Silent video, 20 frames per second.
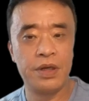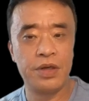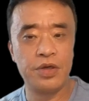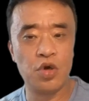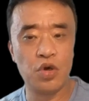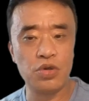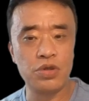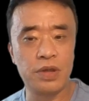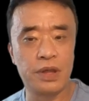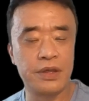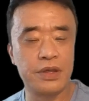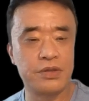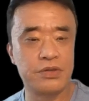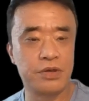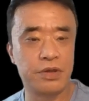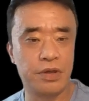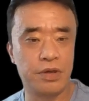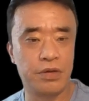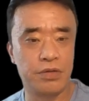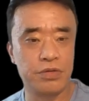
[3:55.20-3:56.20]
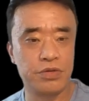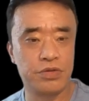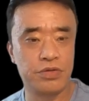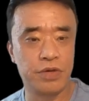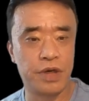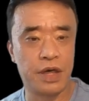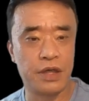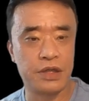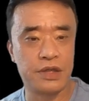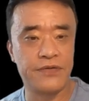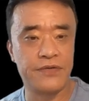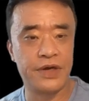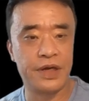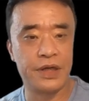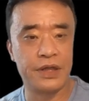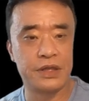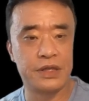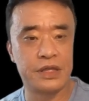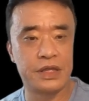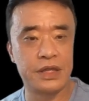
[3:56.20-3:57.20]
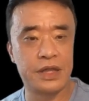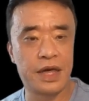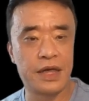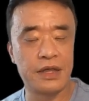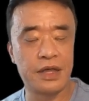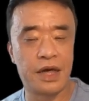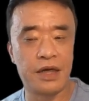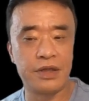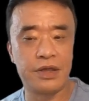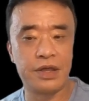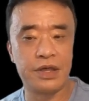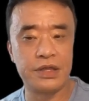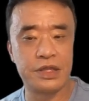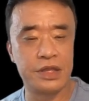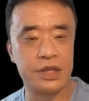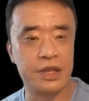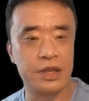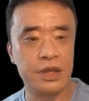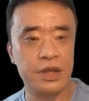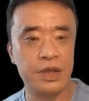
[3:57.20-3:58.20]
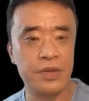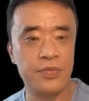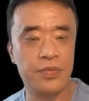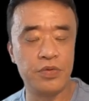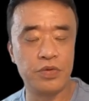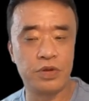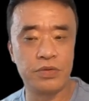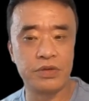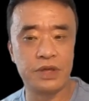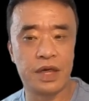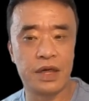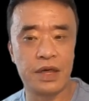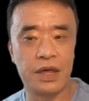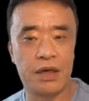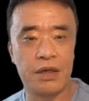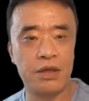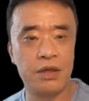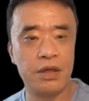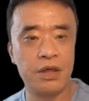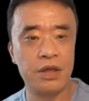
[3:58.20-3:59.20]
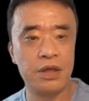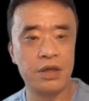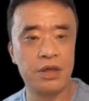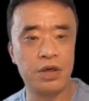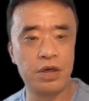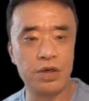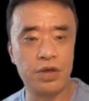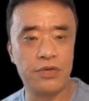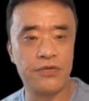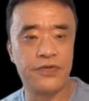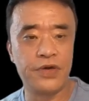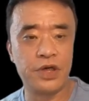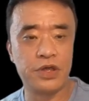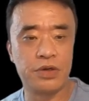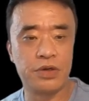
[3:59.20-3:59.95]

游船的作用主要是为其他的航天器补充燃料。客运飞